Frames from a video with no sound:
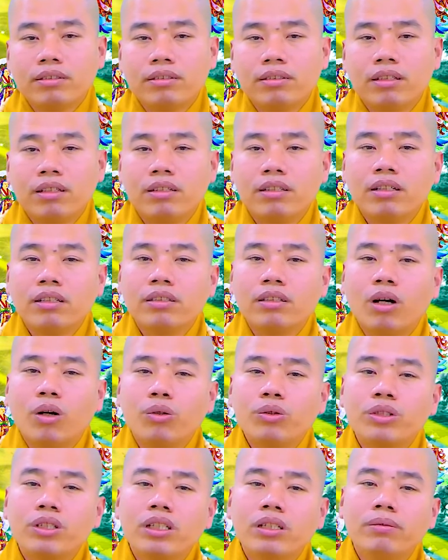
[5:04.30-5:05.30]
nên chư
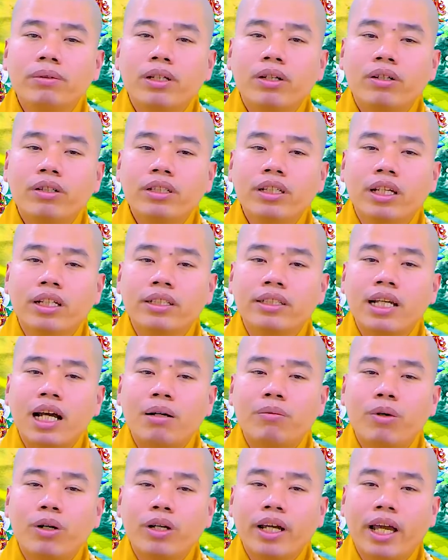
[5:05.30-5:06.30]
tổ sư mới nói vì
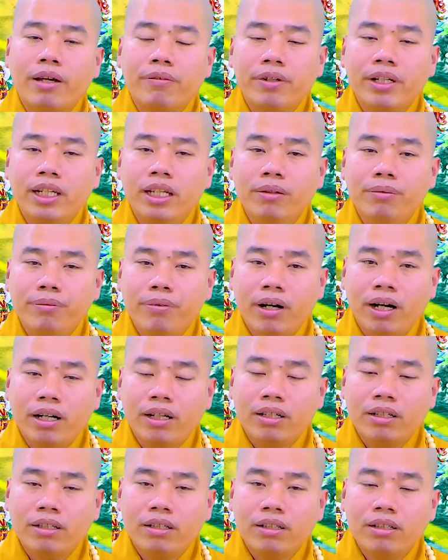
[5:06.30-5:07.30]
sao mỗi ngày phải niệm phật
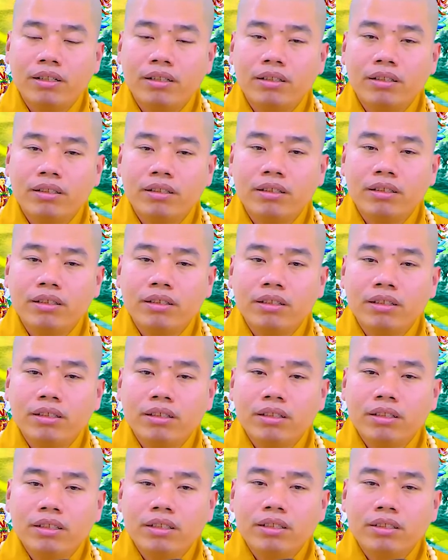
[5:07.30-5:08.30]

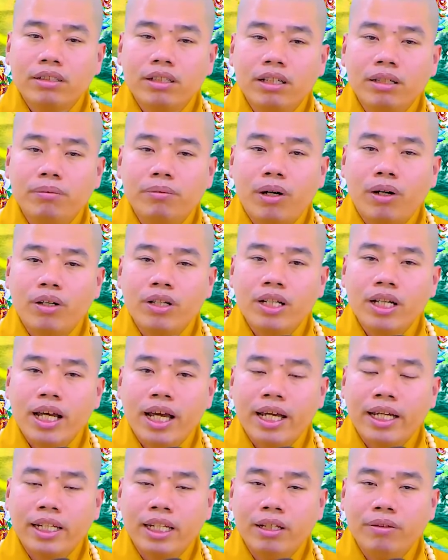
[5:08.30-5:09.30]
vì mỗi
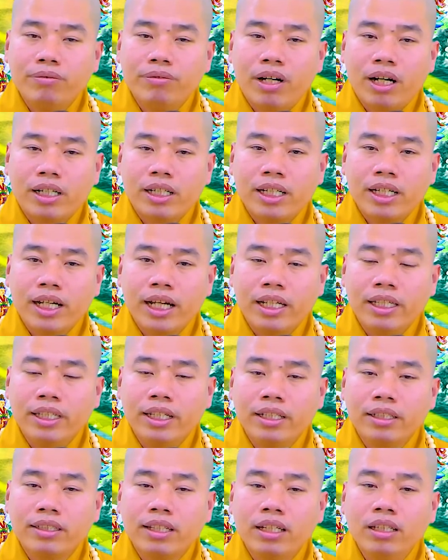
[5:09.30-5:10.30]
ngày niệm phật để gây
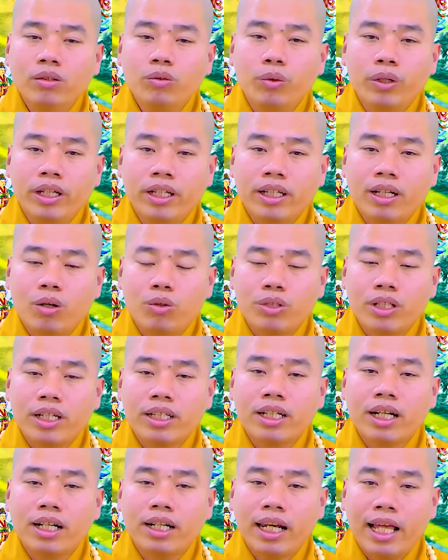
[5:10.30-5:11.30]
dựng tính nguyện cầu sanh
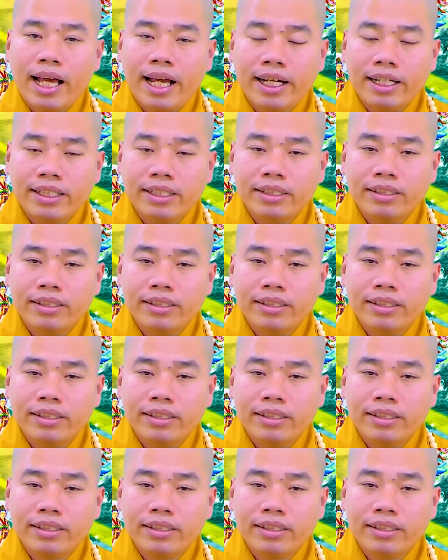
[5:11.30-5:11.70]
cực lạc